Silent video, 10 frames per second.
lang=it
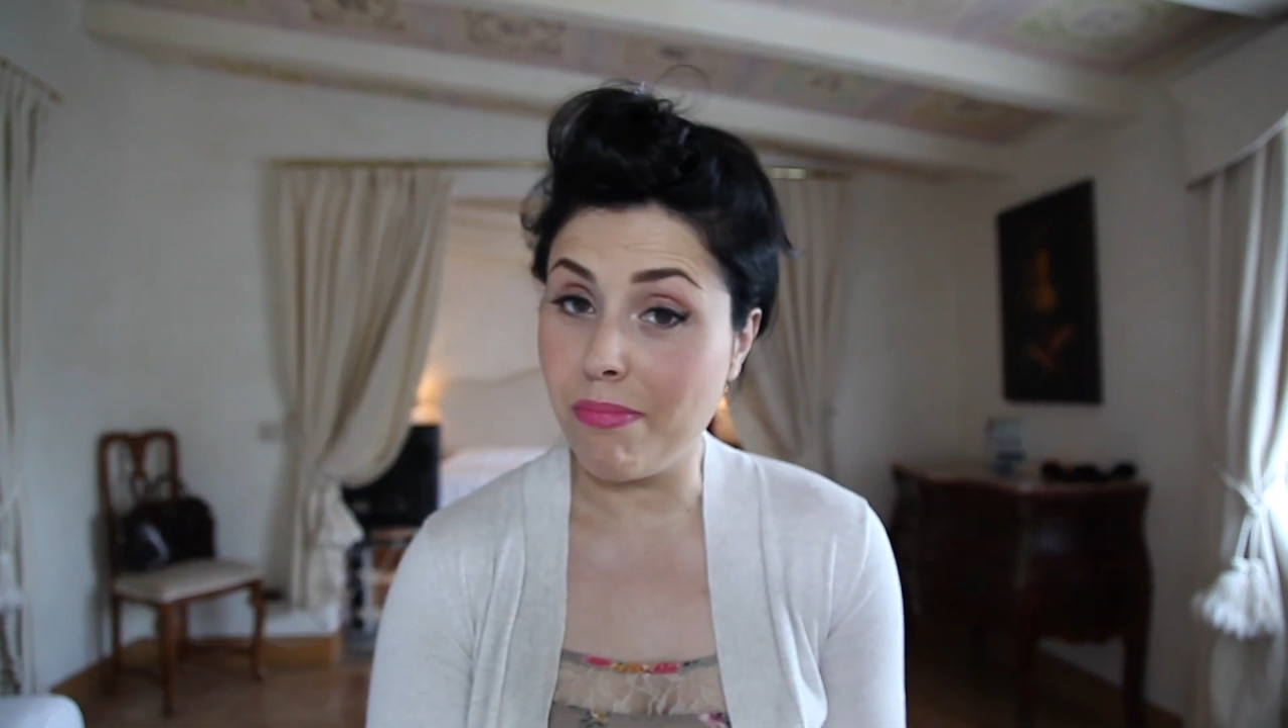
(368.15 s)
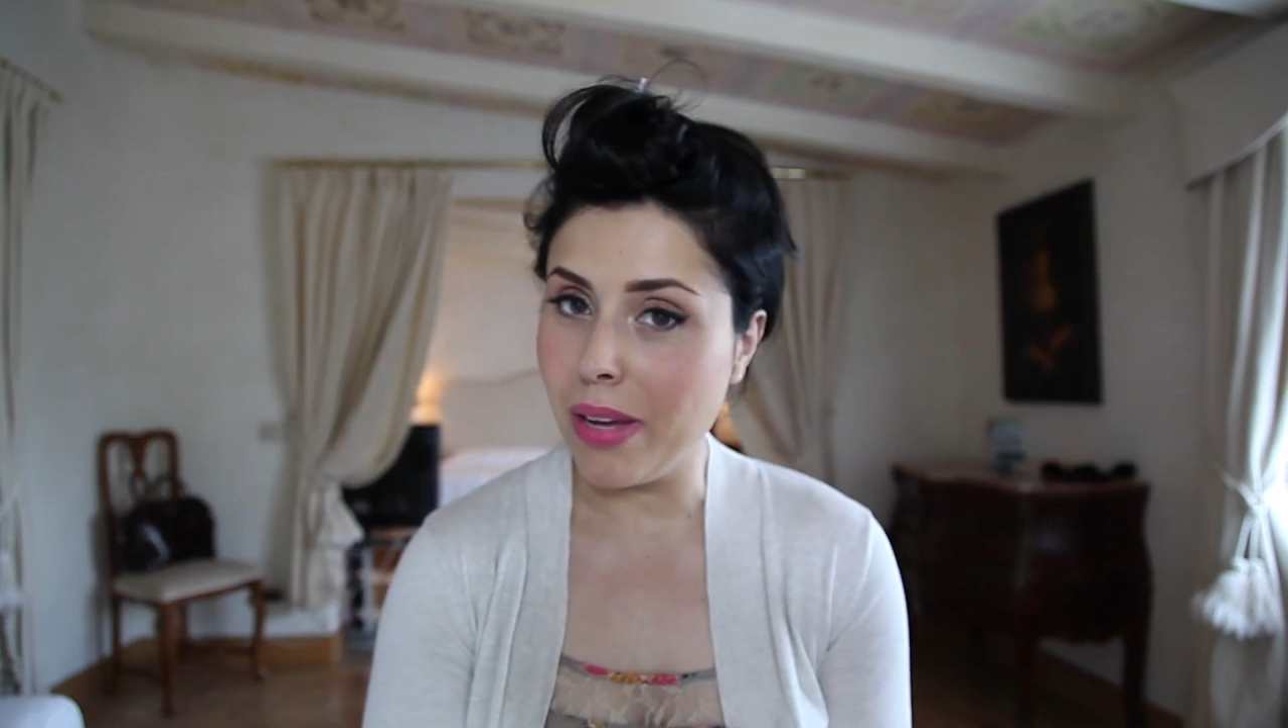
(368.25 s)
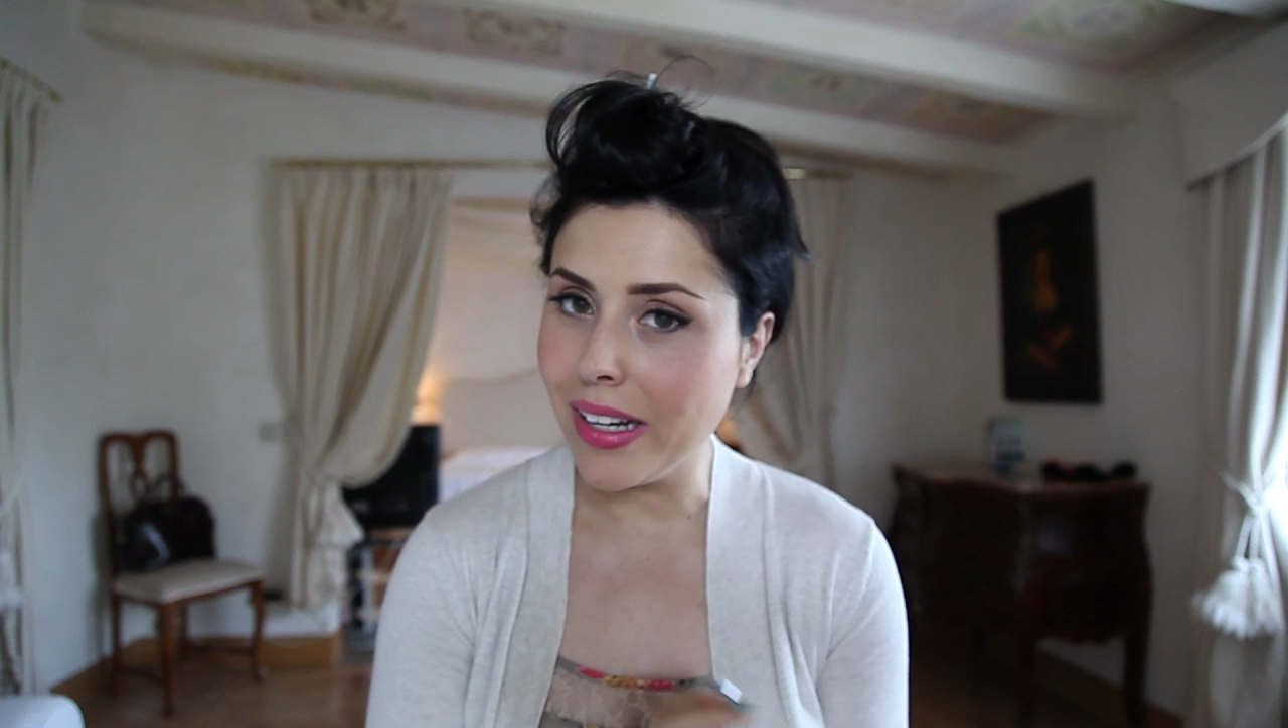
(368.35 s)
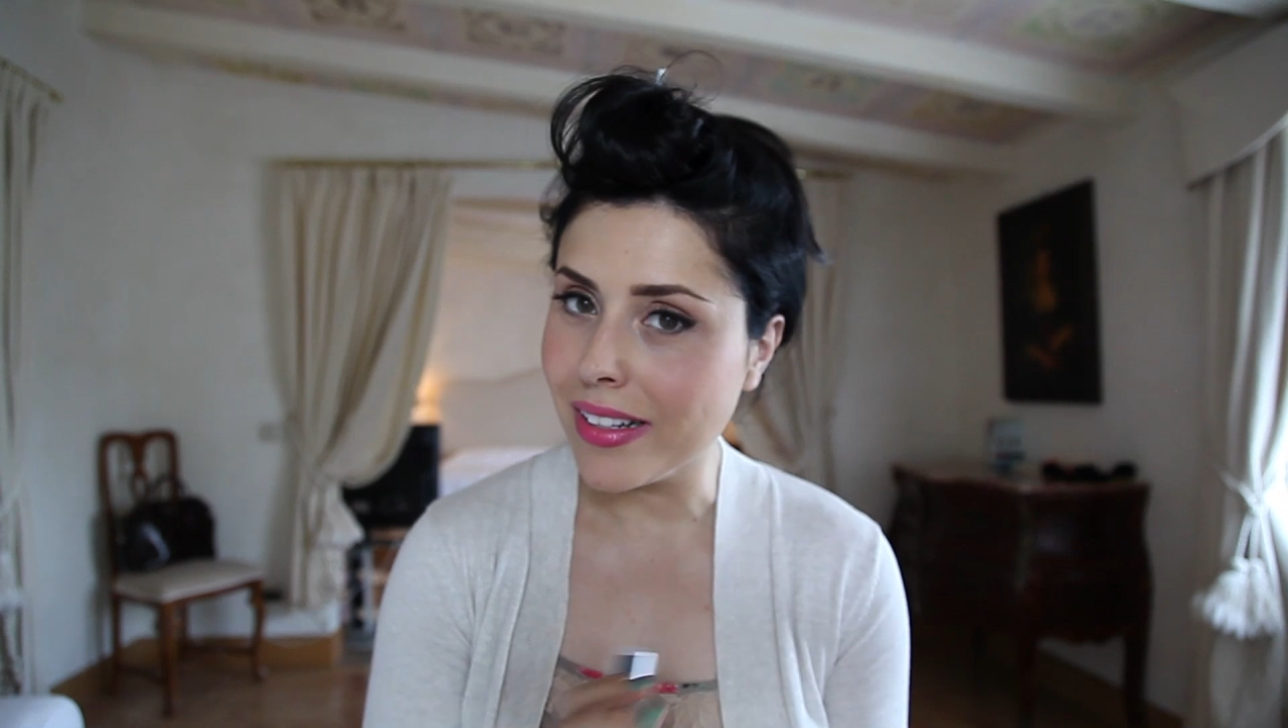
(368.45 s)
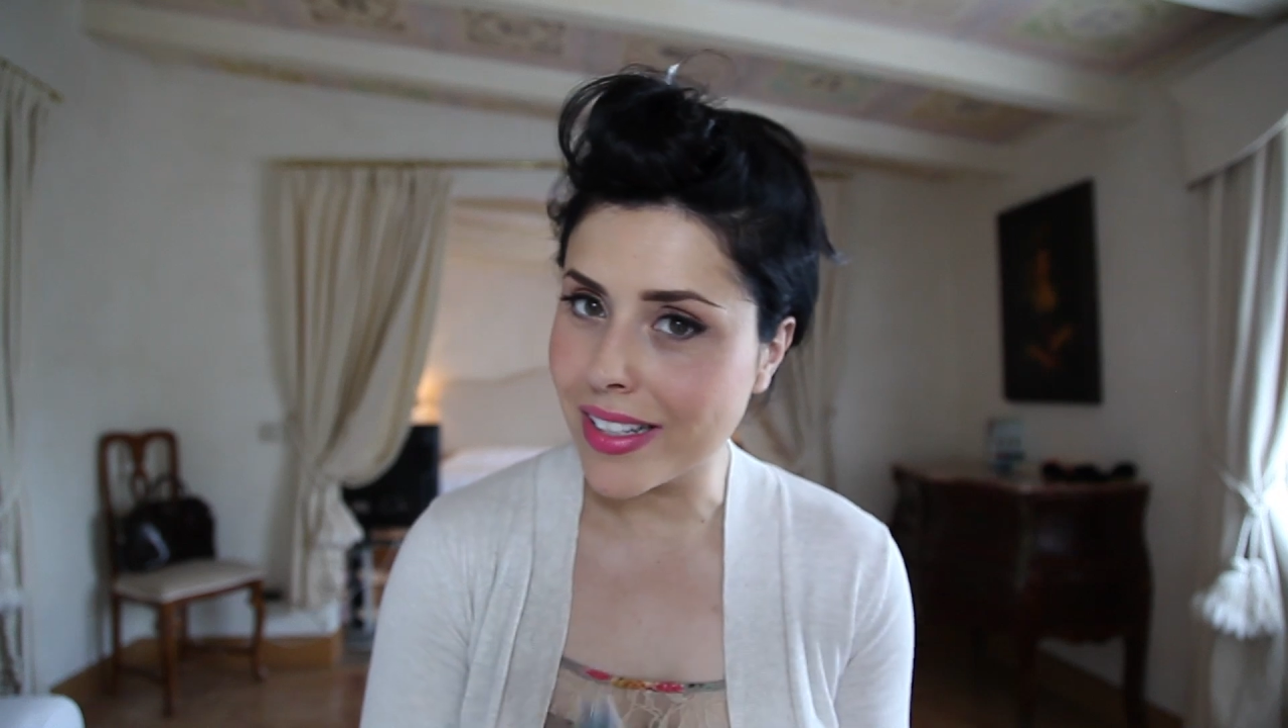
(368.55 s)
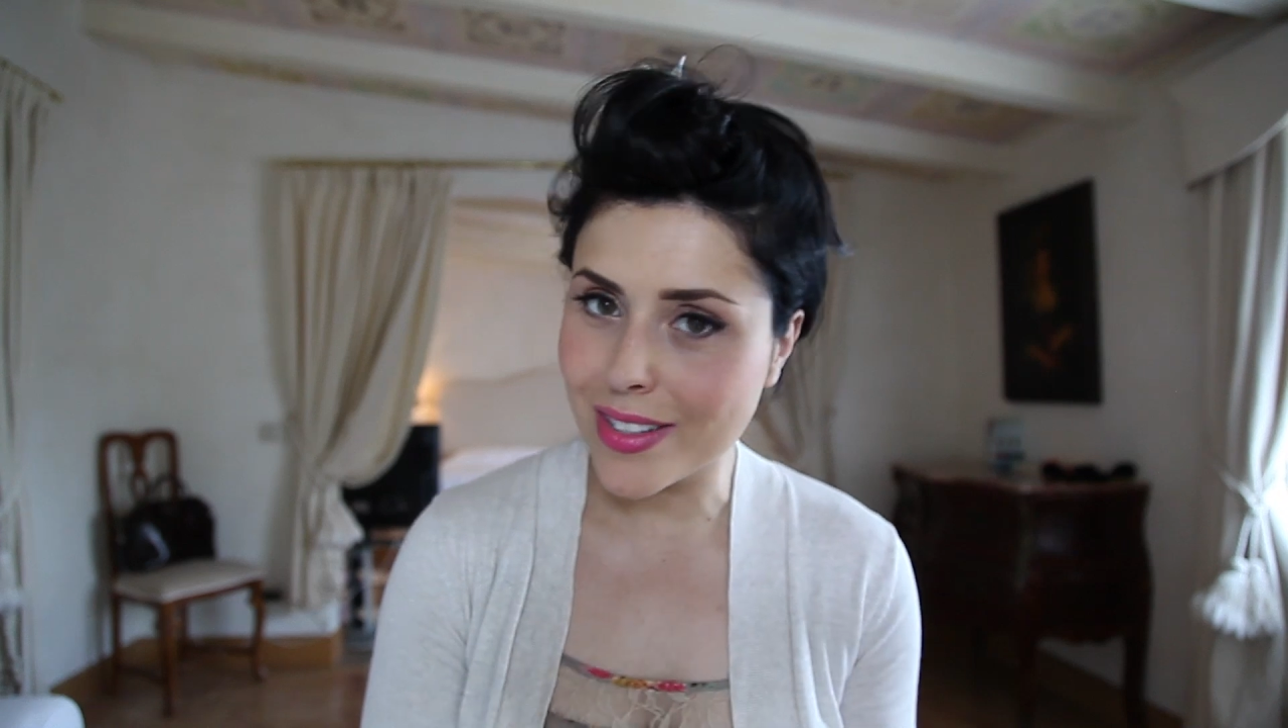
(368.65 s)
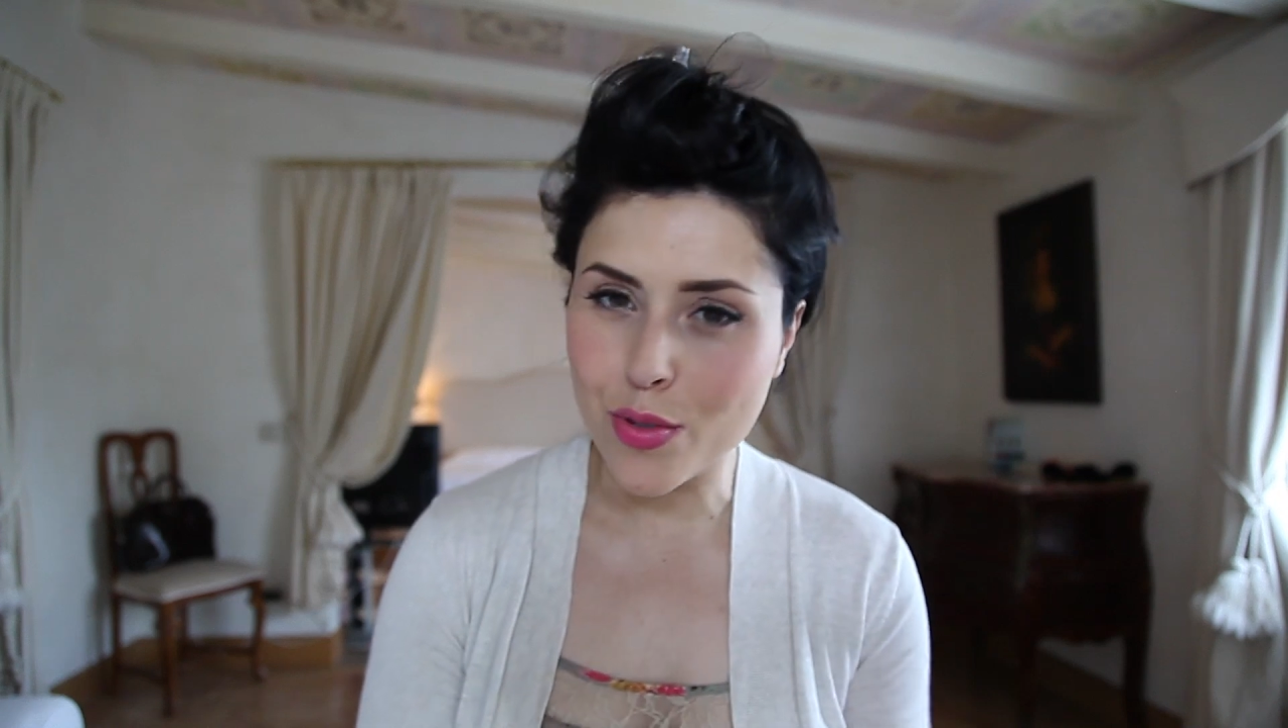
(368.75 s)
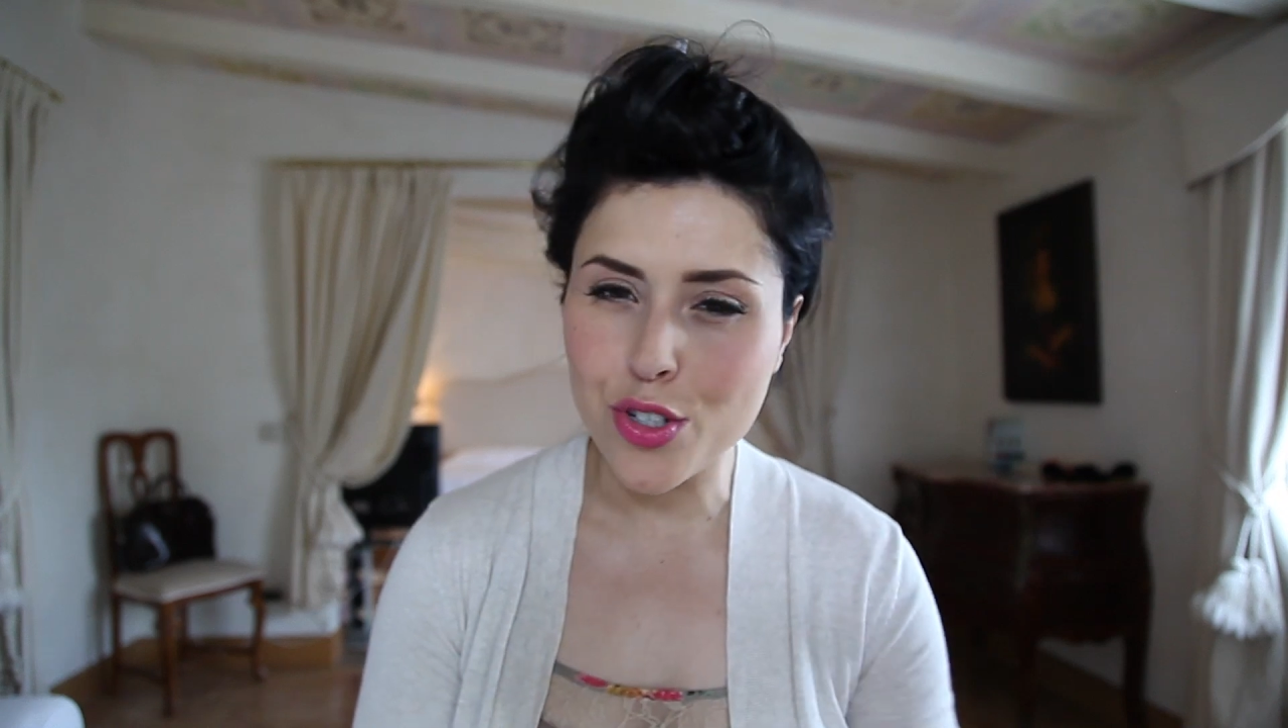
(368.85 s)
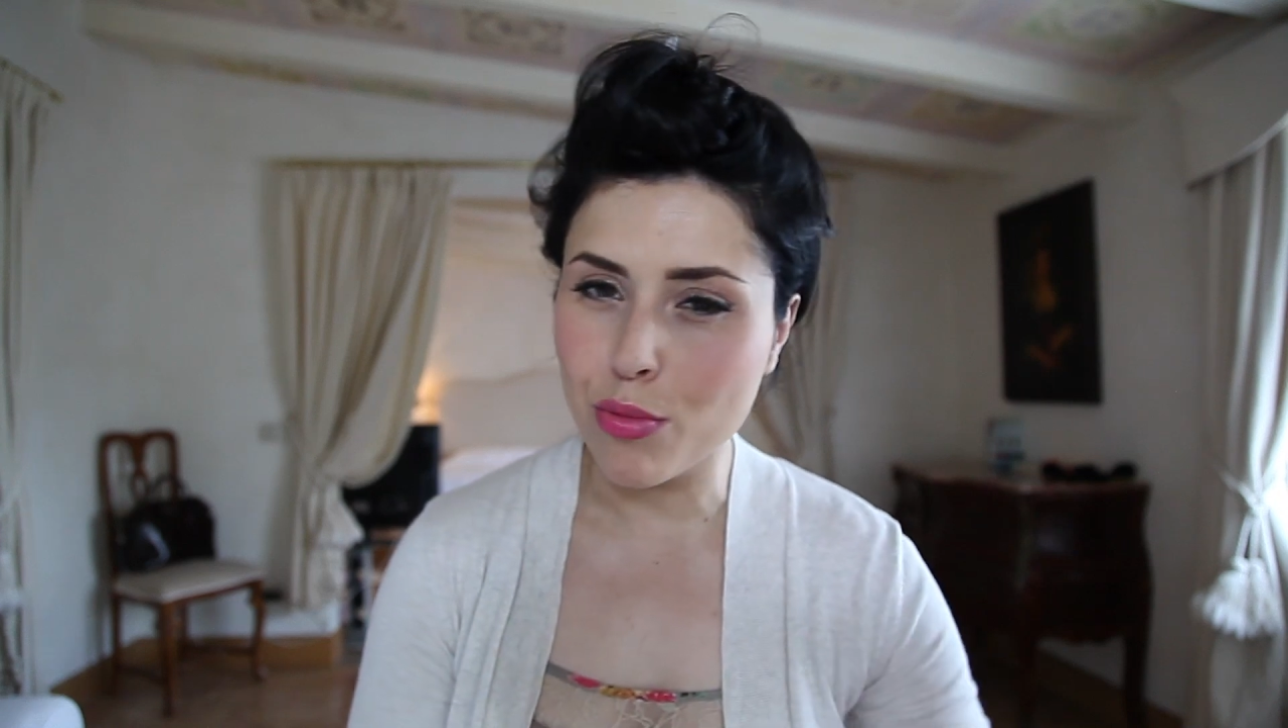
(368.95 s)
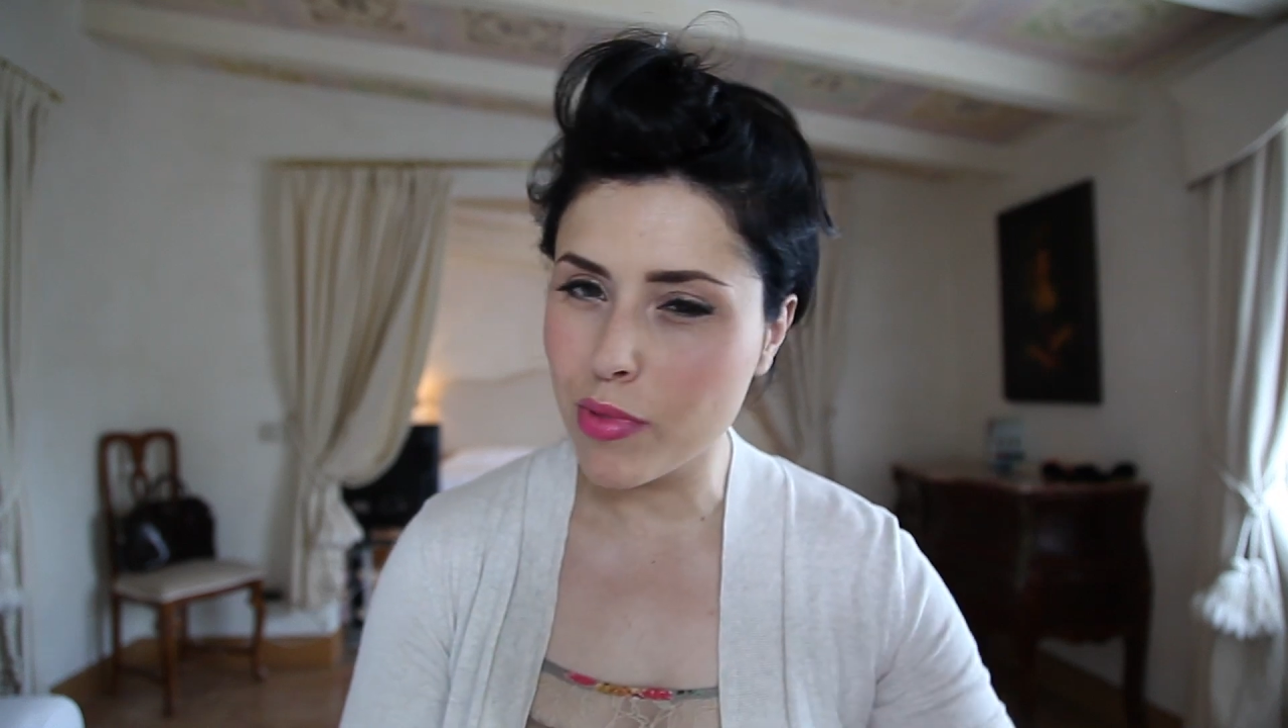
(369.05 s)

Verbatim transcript: bellissimo questo